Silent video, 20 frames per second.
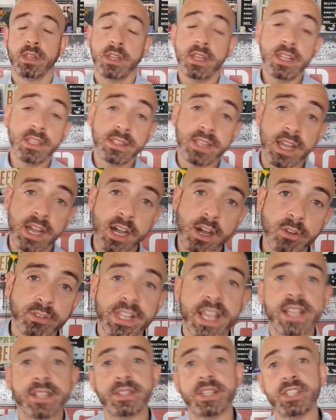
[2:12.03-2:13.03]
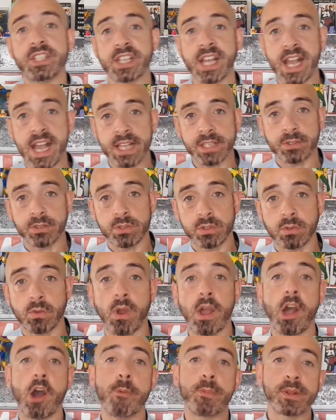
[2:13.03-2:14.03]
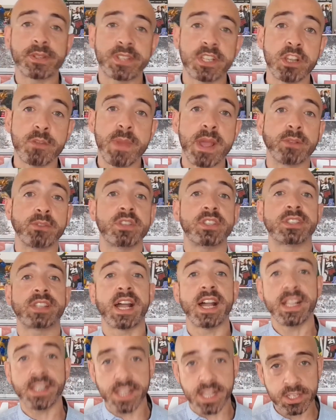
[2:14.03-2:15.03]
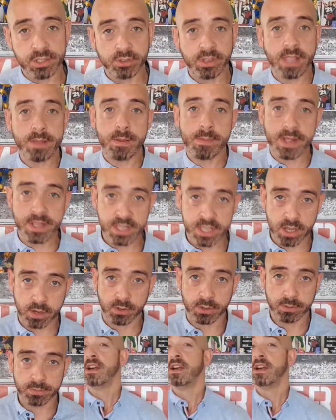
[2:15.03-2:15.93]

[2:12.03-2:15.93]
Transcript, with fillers: Então, nesses casos, qual é o procedimento estándar do game maníaco?